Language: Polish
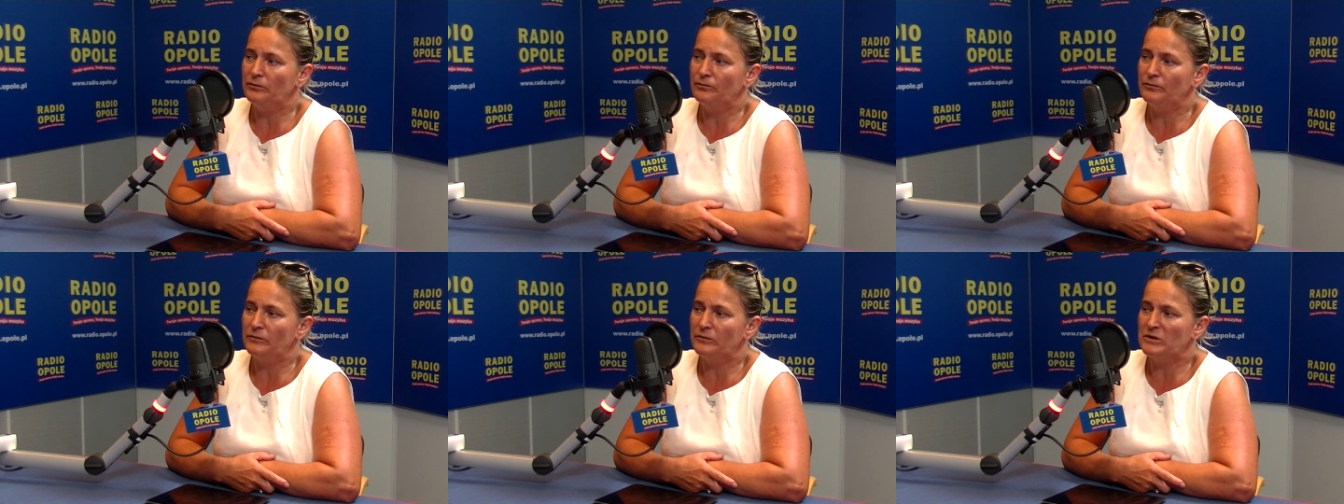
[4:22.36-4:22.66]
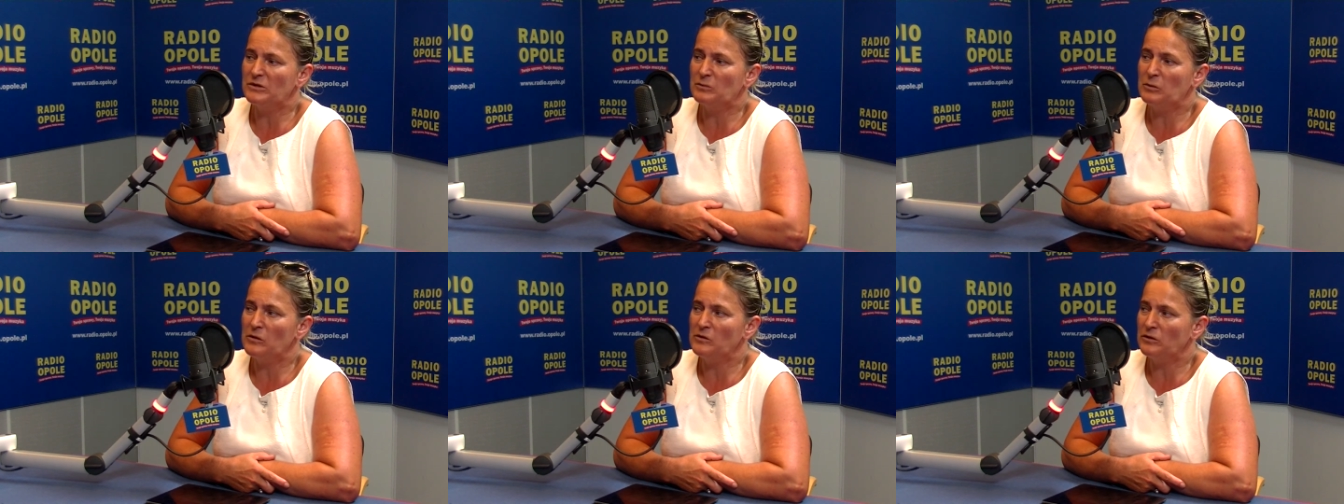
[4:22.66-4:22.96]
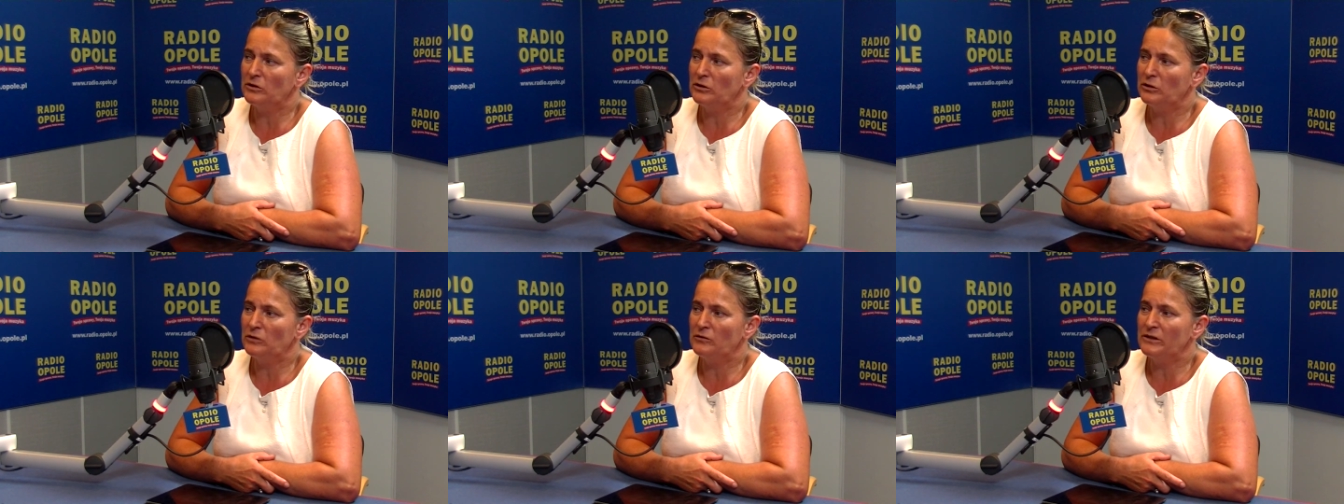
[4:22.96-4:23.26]
e,
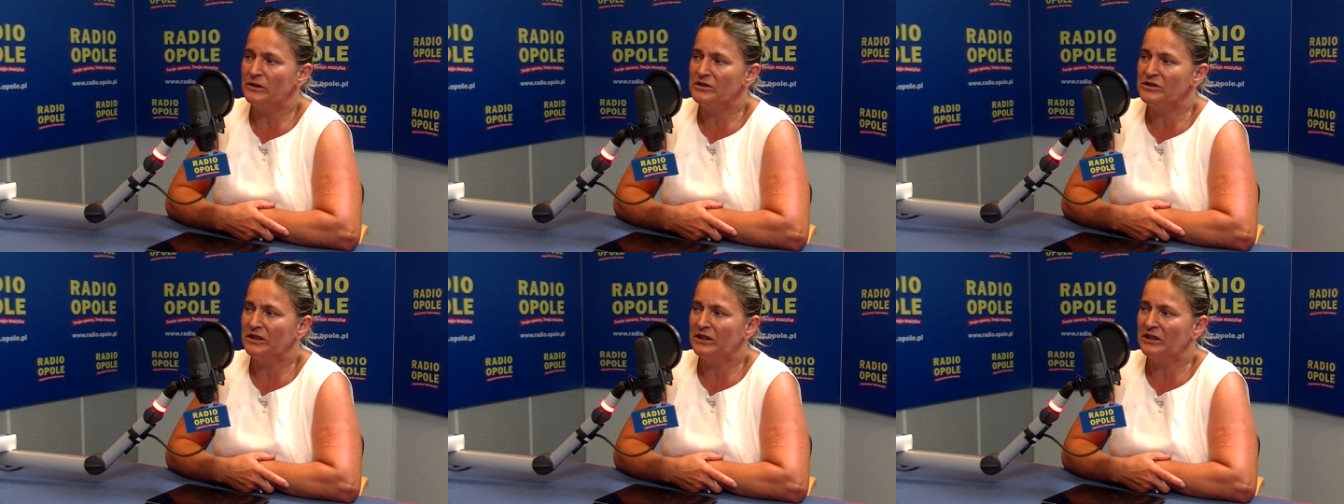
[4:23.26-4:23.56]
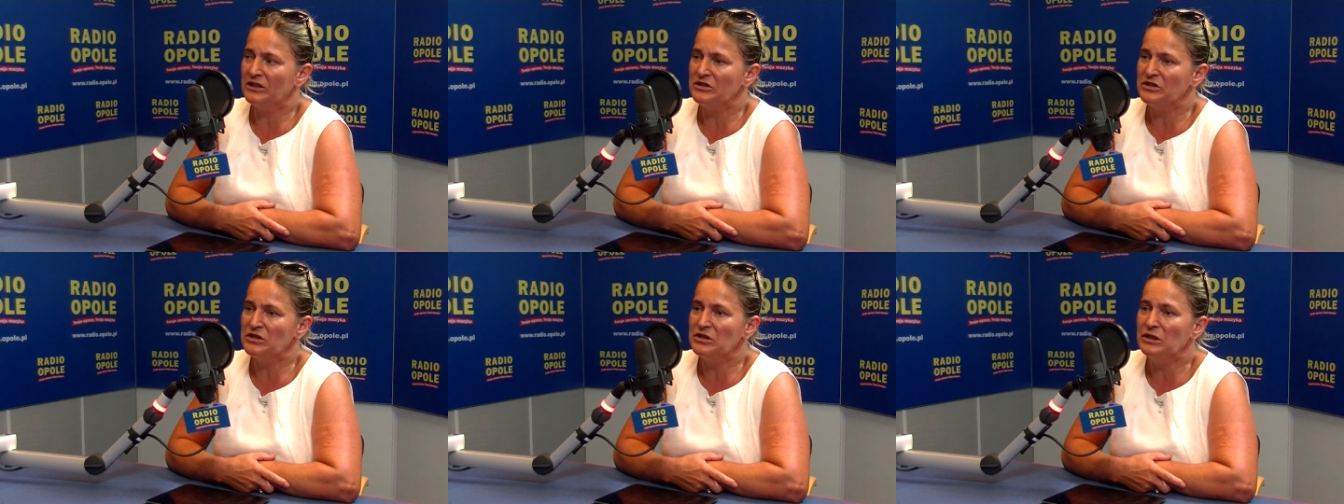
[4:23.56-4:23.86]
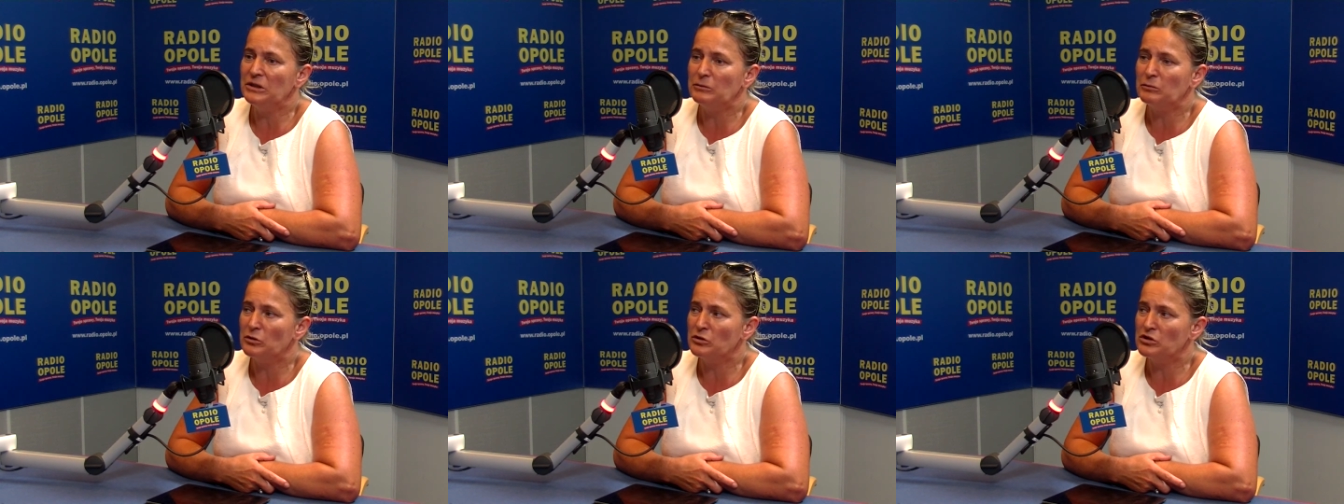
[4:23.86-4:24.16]
spowodować jakieś
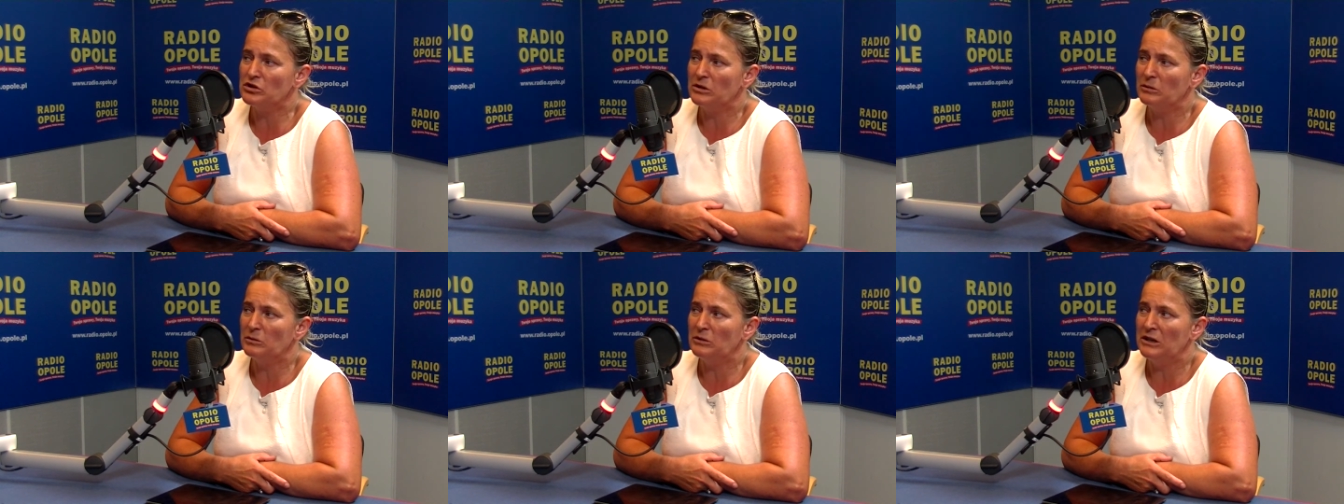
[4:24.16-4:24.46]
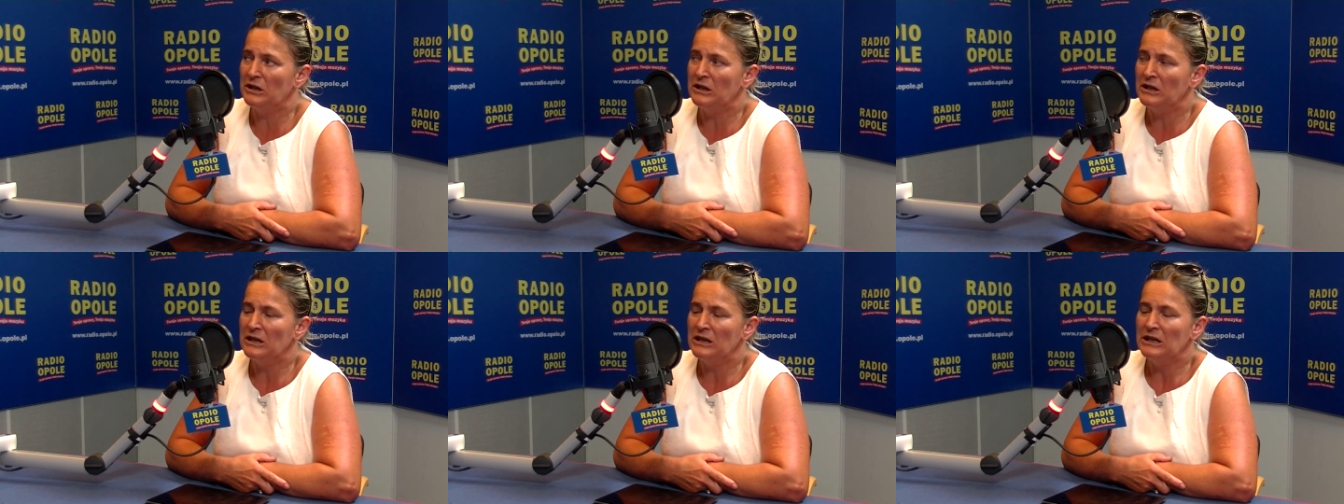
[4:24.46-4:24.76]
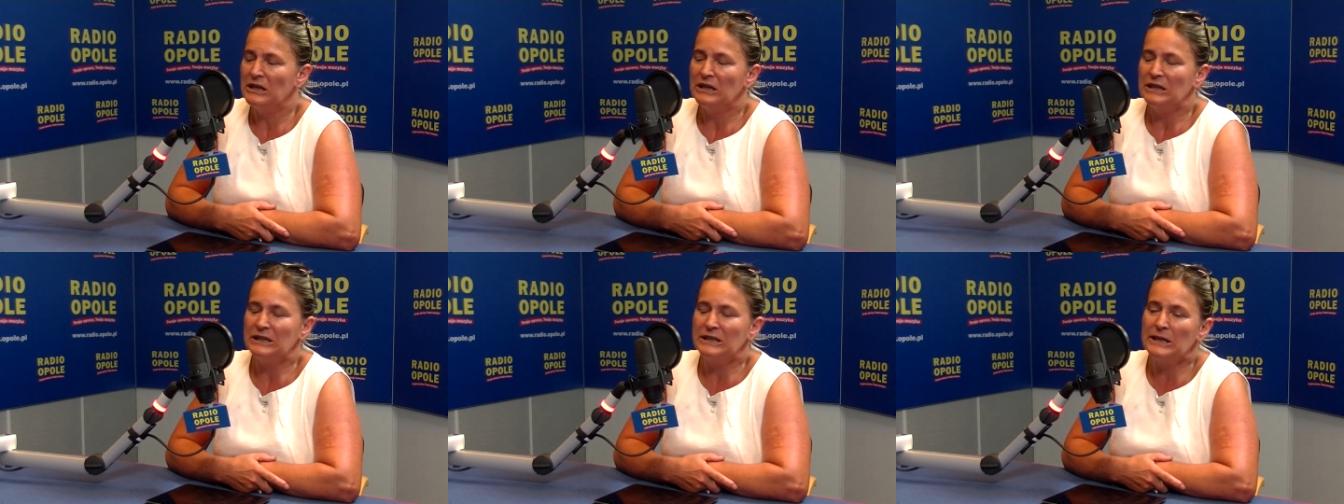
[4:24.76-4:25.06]
niepotrzebne
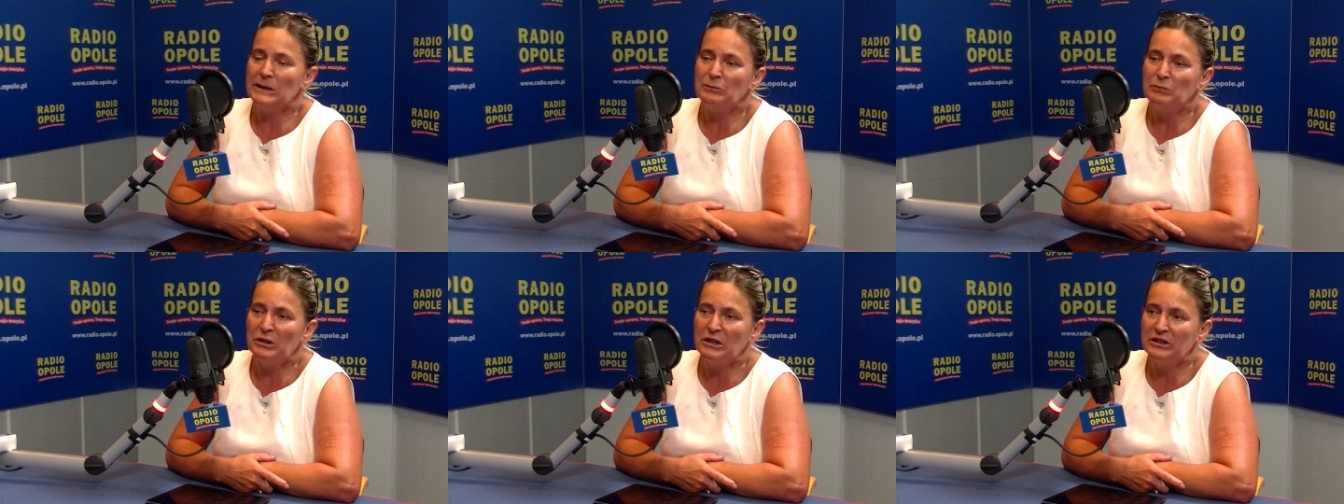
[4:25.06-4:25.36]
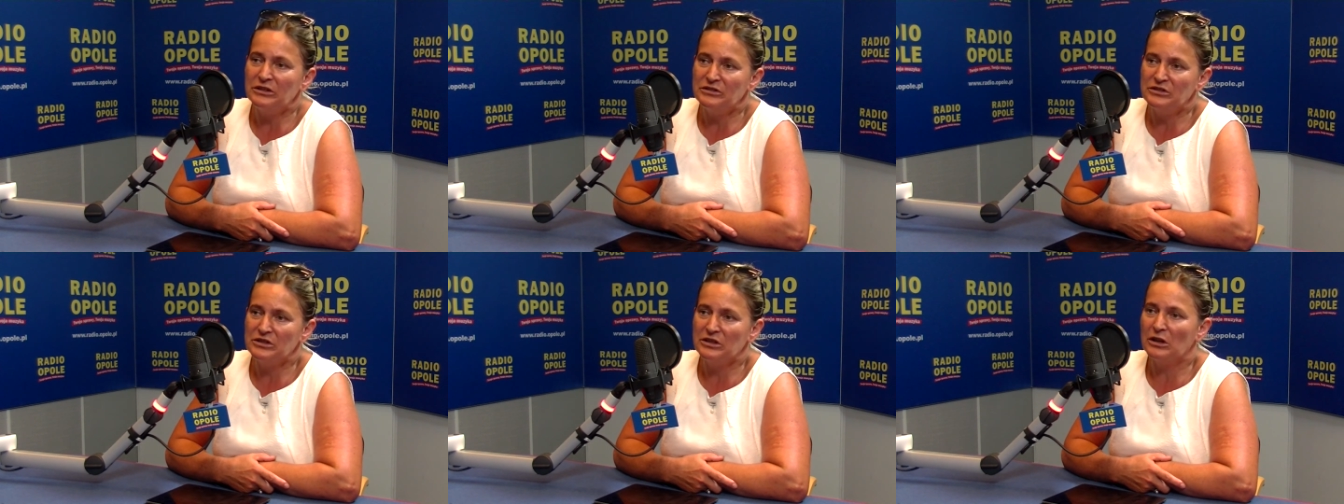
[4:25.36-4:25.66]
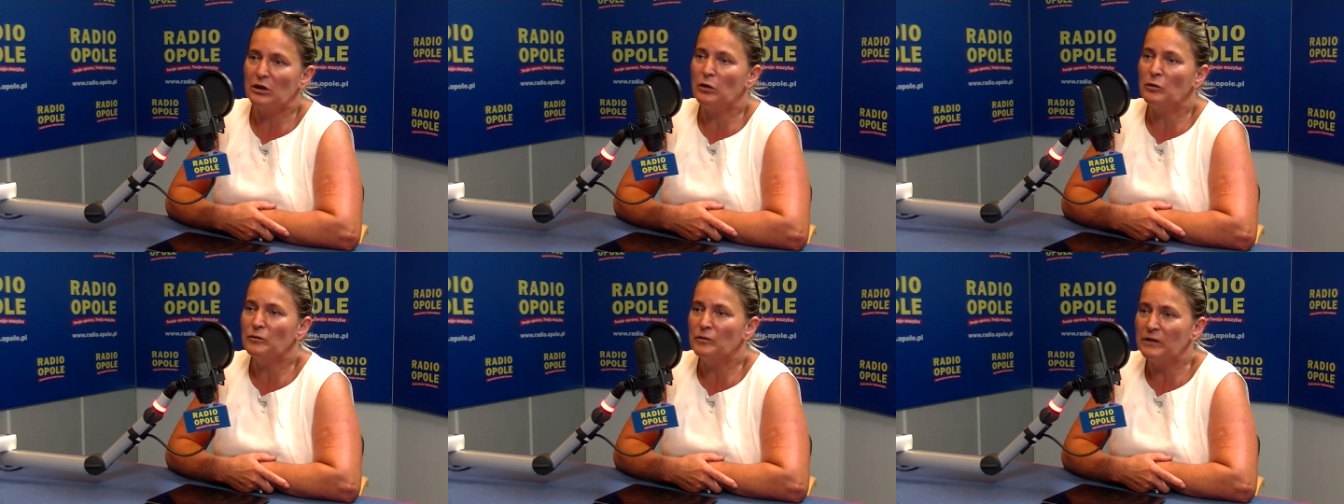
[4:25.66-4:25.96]
napięcie,
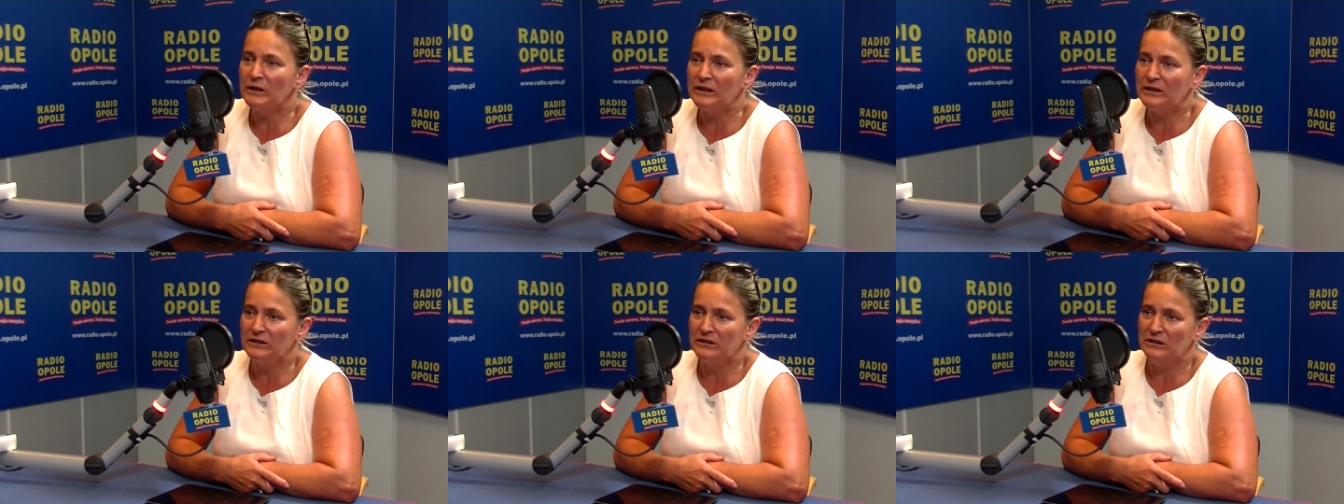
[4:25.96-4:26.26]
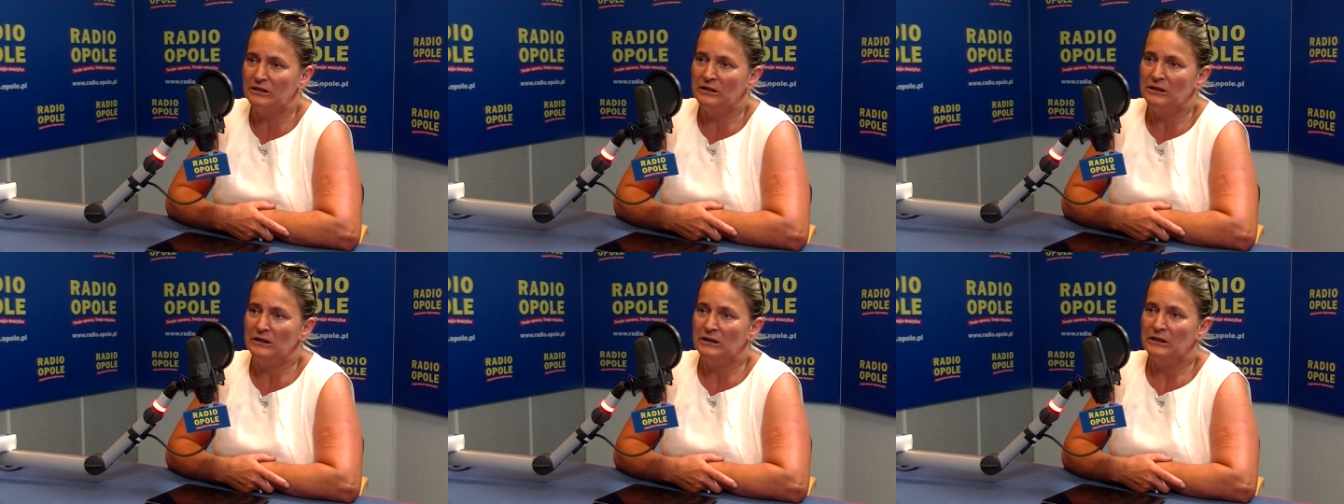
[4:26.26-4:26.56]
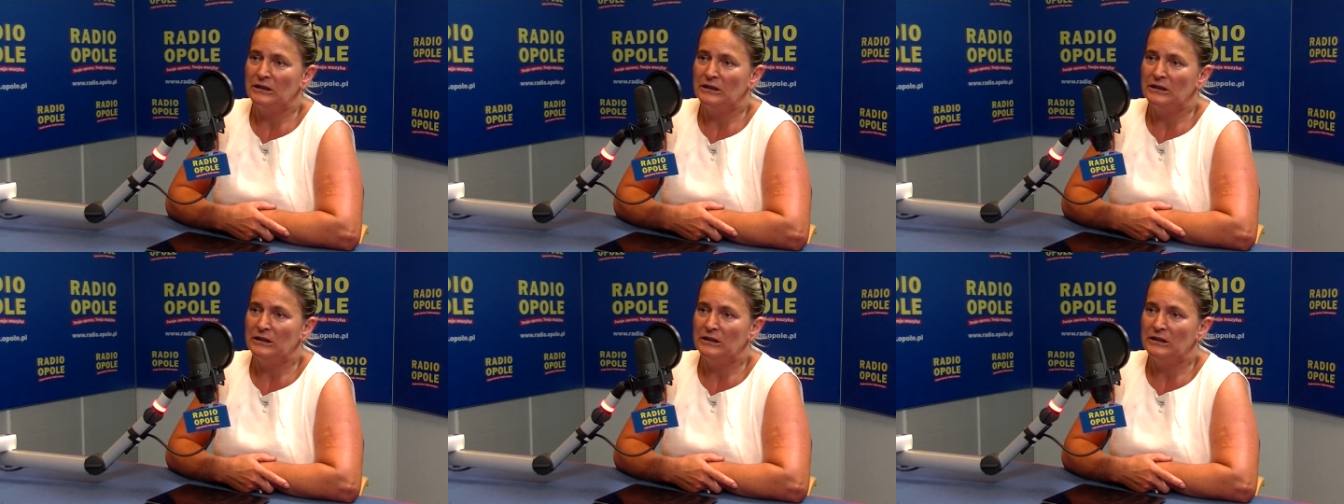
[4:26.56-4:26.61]
konflikty.